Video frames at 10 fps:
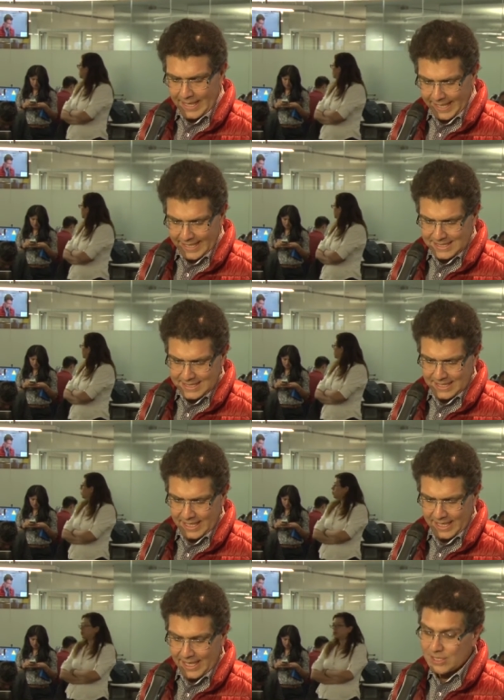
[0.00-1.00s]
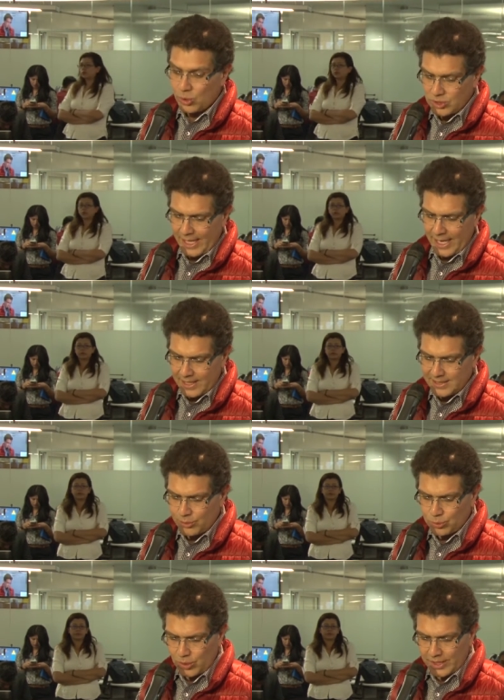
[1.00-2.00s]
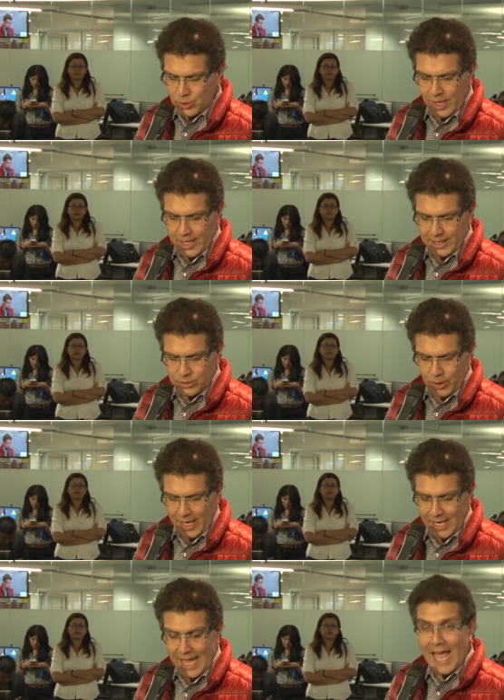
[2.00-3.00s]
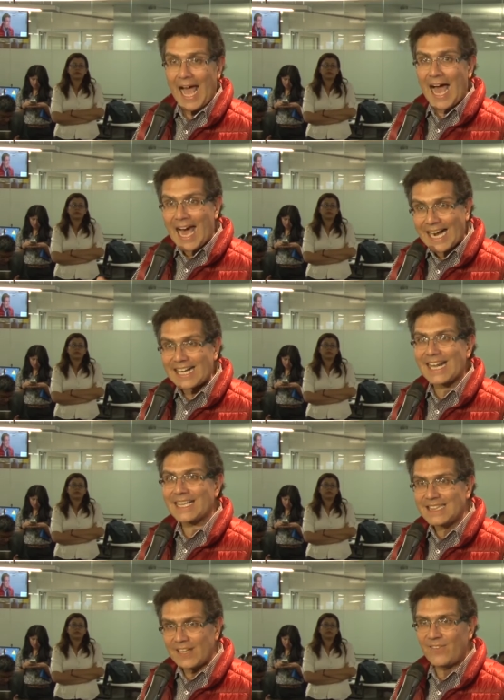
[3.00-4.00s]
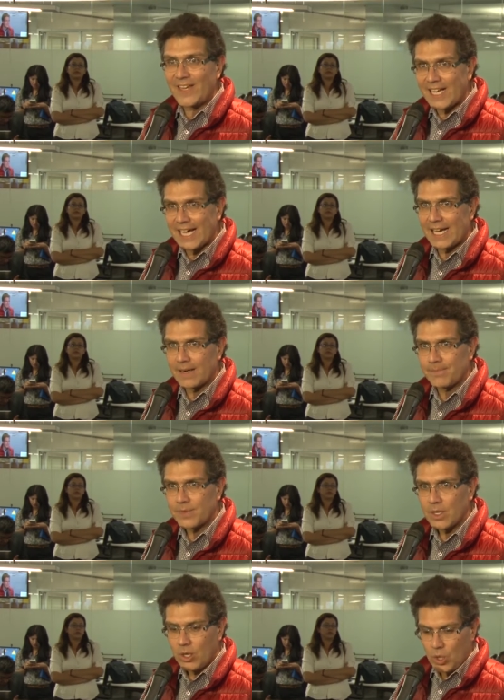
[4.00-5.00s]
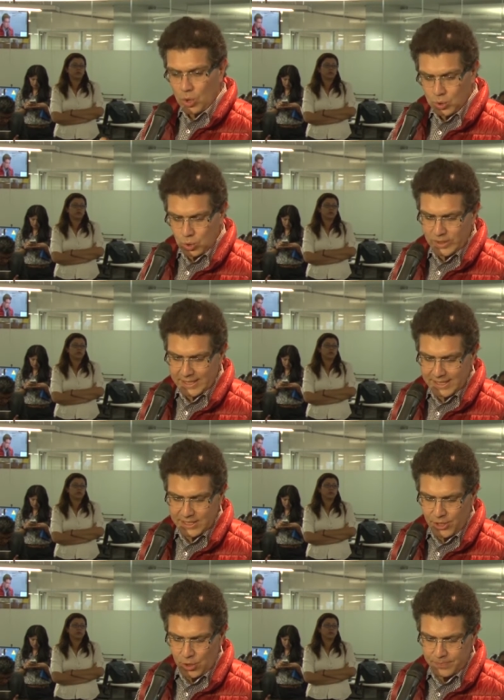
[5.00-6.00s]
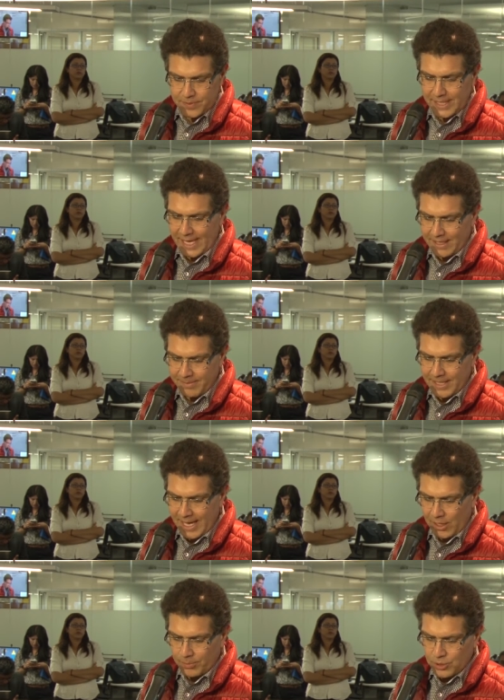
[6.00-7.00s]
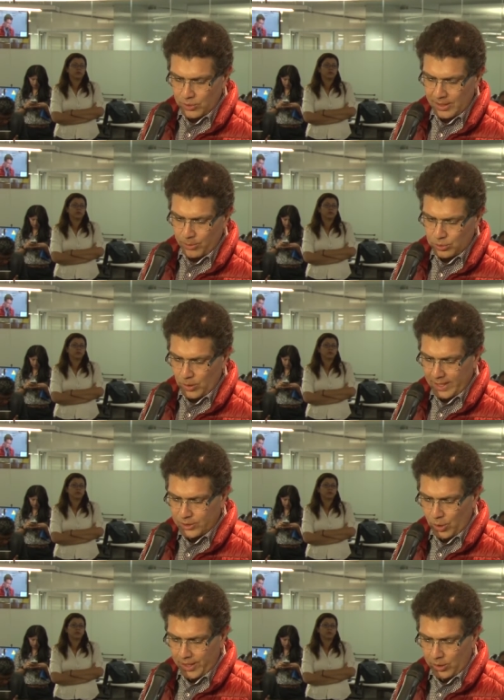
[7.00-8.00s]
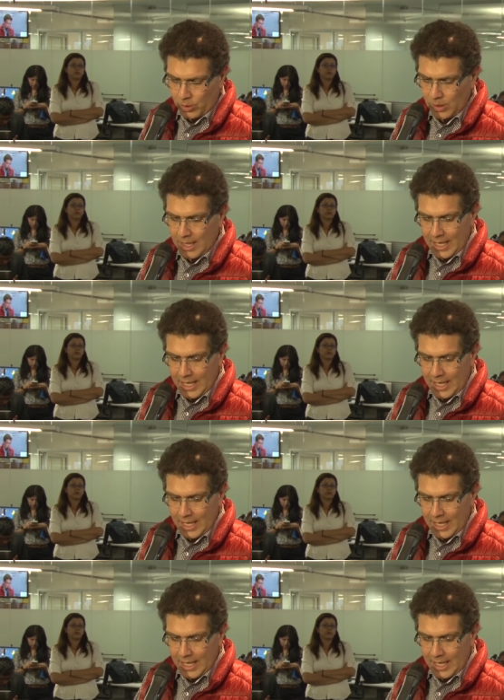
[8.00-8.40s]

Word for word: es eh, exhortar al Instituto Nacional Electoral a rectificar su decisión de eliminar la opción de voto electrónico,